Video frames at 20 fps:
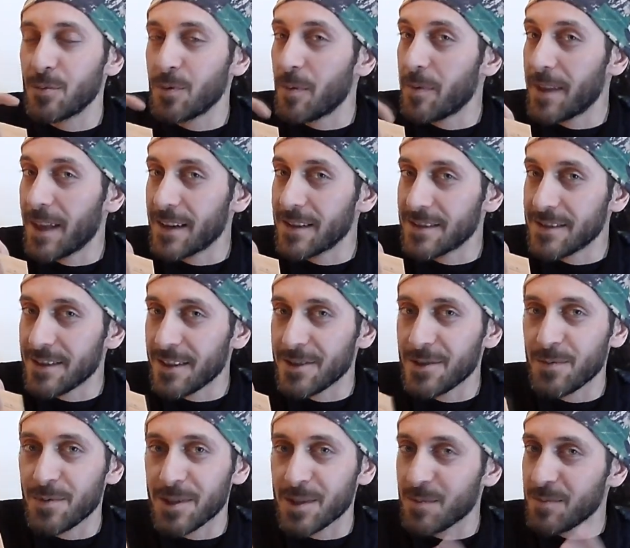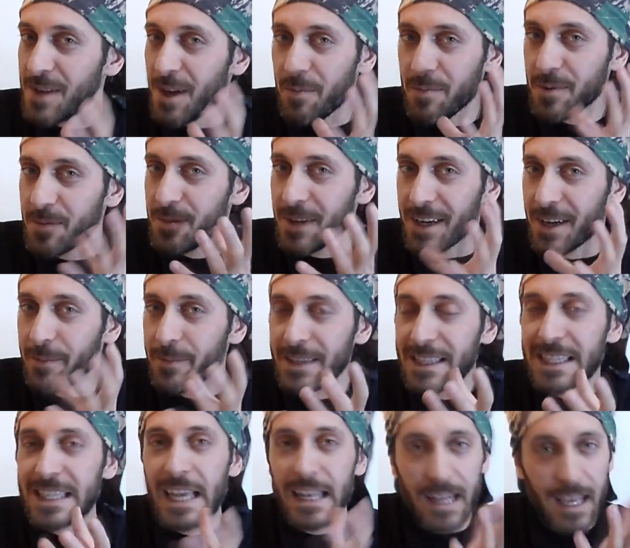bilmem enerji çalışması mı yaptı bana
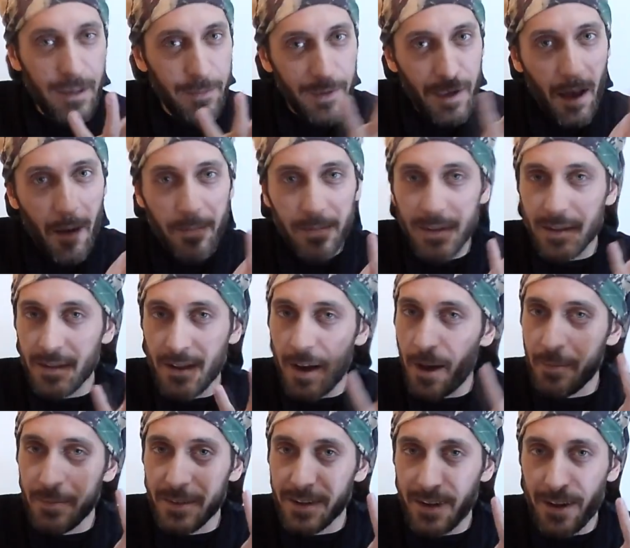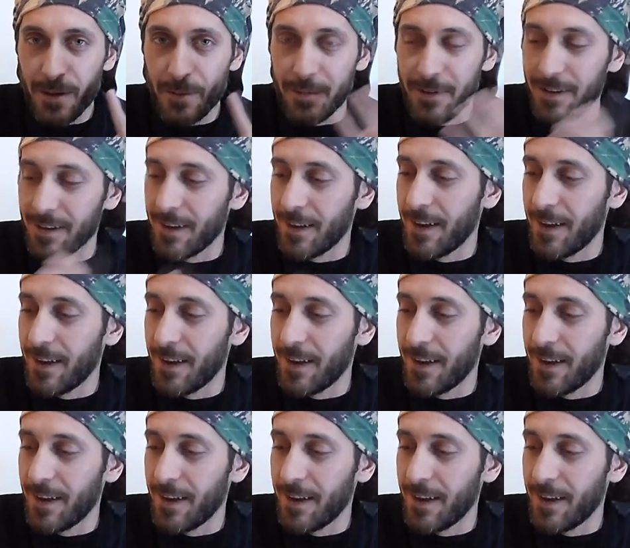bir deney mi yaptın ne yaptın abi?